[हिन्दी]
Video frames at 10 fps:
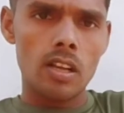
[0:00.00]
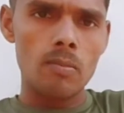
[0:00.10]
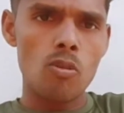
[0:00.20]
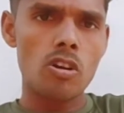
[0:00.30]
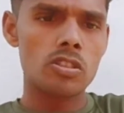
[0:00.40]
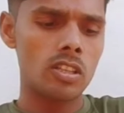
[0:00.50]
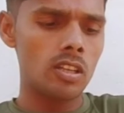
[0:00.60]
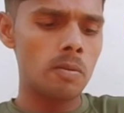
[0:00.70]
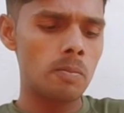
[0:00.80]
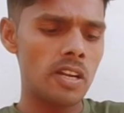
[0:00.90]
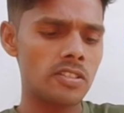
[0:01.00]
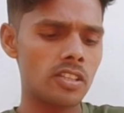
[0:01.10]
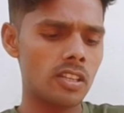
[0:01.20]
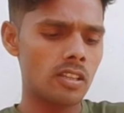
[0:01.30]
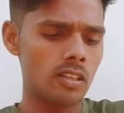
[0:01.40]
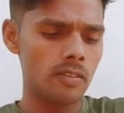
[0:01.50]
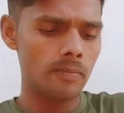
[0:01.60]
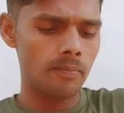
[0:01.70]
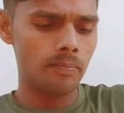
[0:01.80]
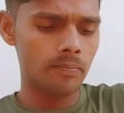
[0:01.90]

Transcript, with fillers: अब बॉक्स के अंदर फिर प्लास्टिक के अंदर है